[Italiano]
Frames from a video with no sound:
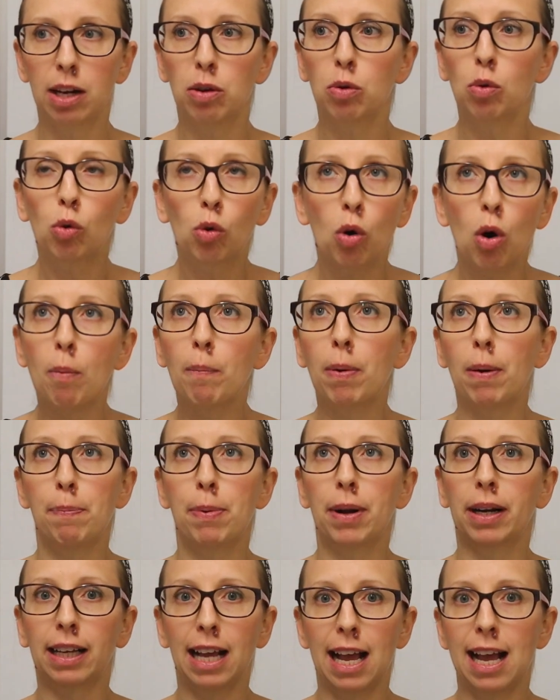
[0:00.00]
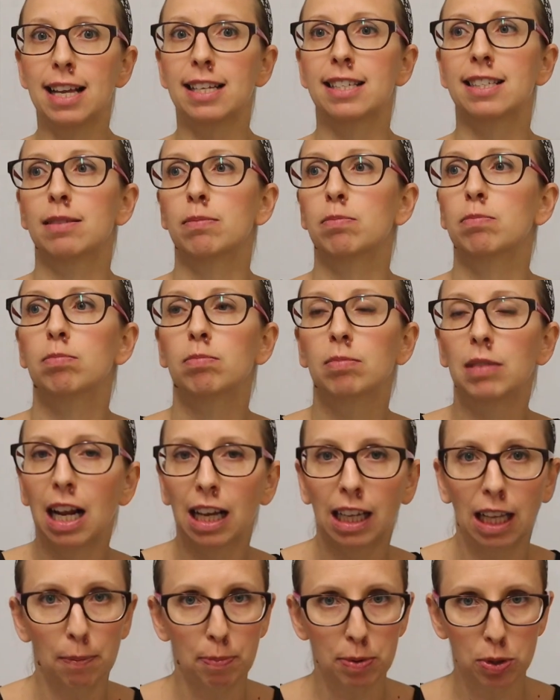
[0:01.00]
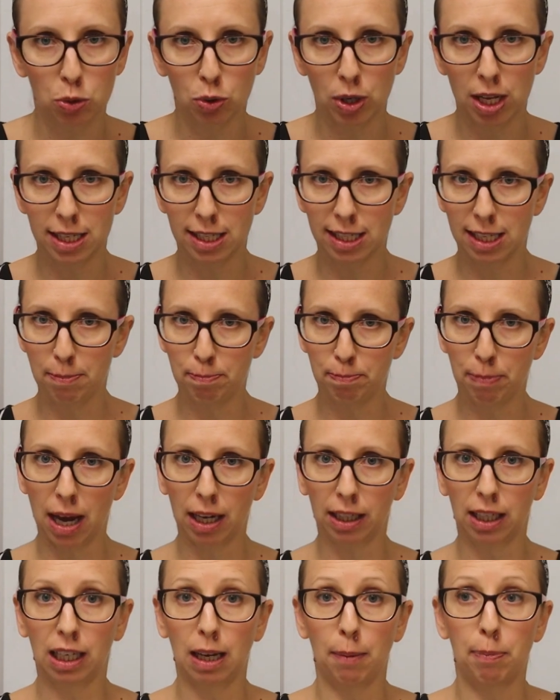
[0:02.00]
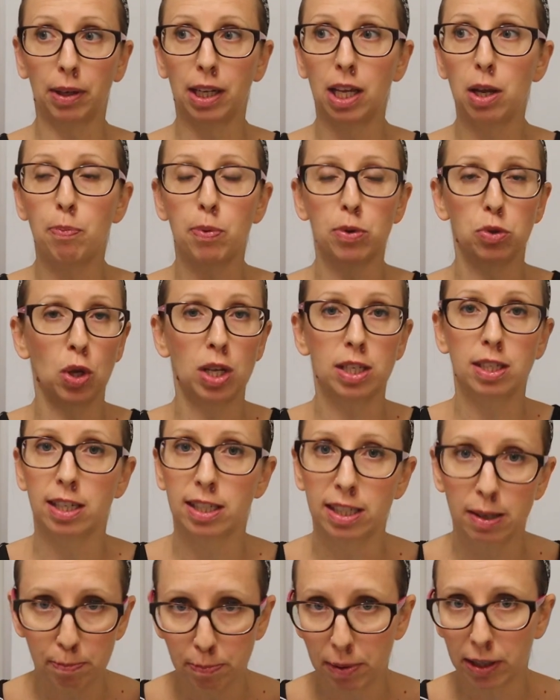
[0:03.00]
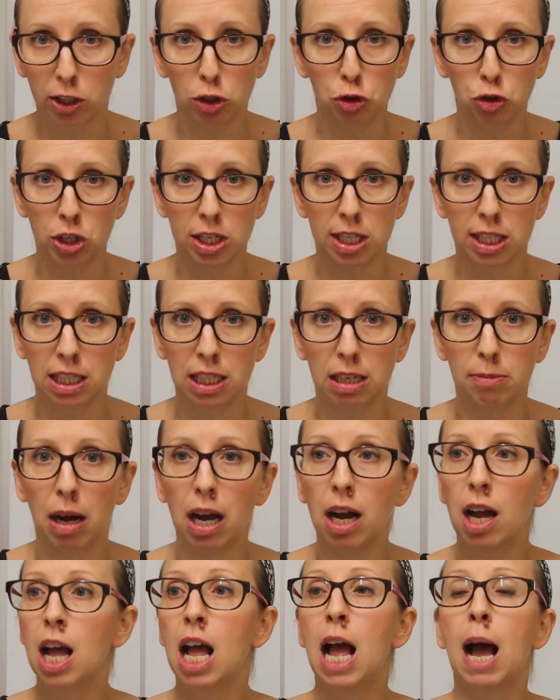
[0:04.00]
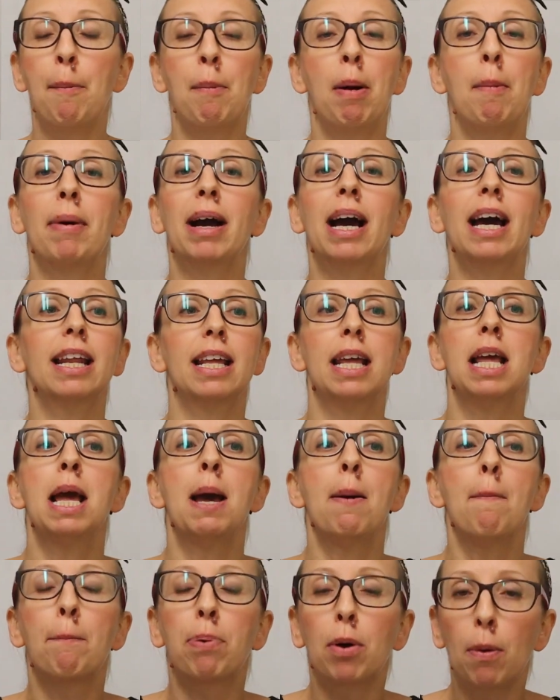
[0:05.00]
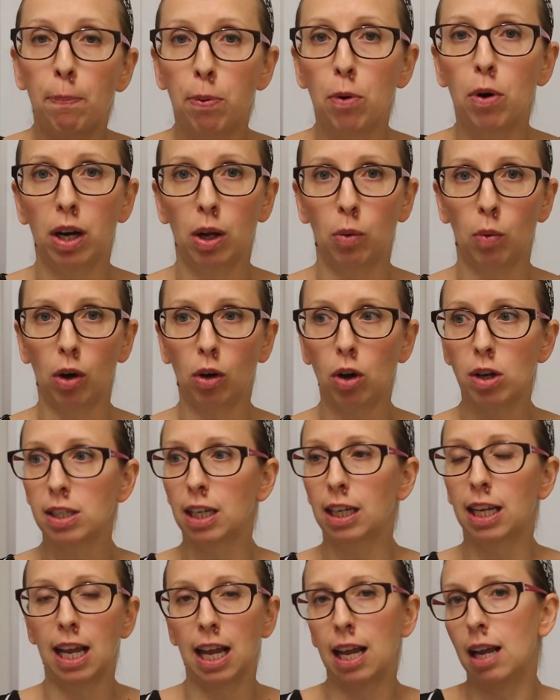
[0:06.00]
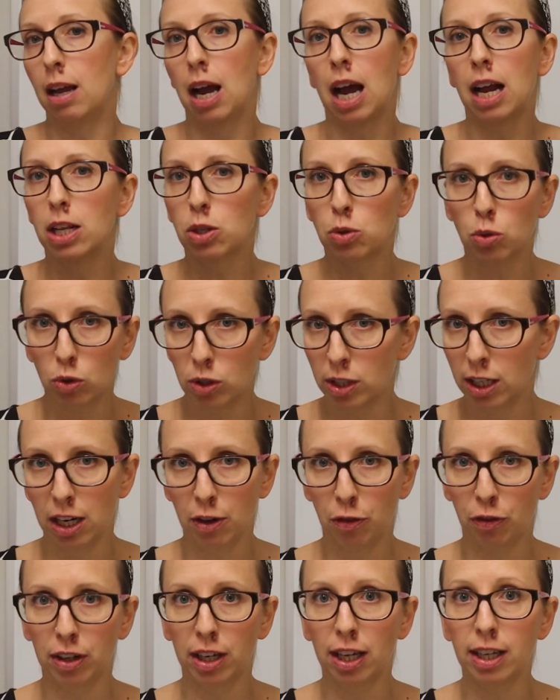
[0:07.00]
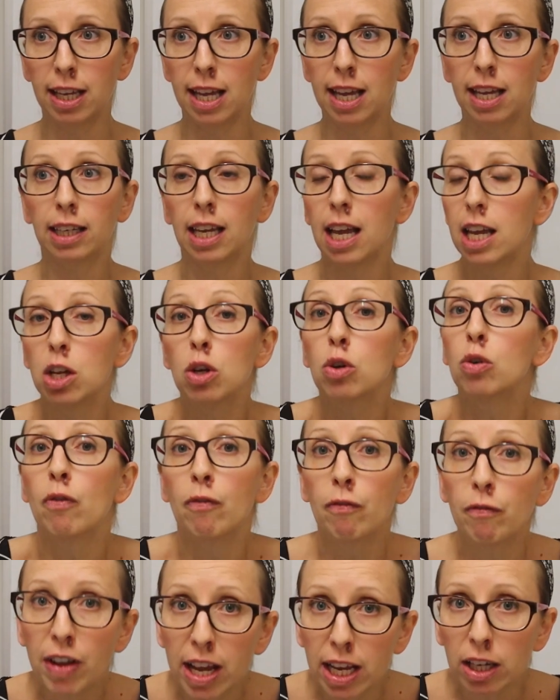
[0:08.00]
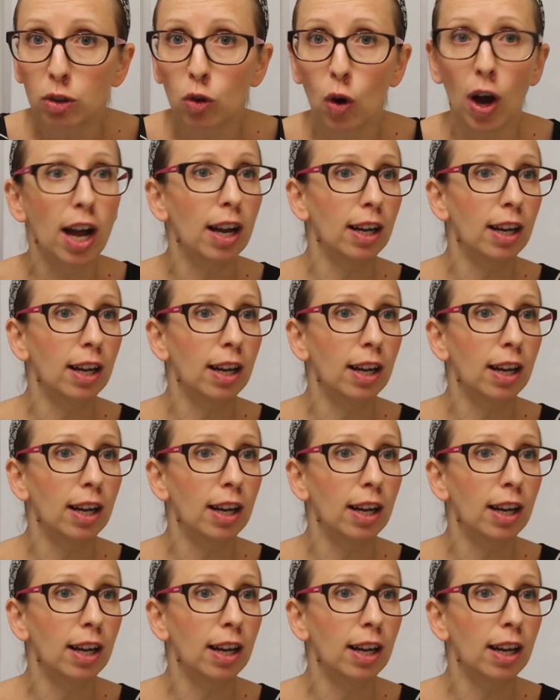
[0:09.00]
Non compra perché l'altra persona è simpatica, perché io posso essere simpaticissima, ma magari proporre qualcosa che a nessuno gliene frega niente, io non vendo,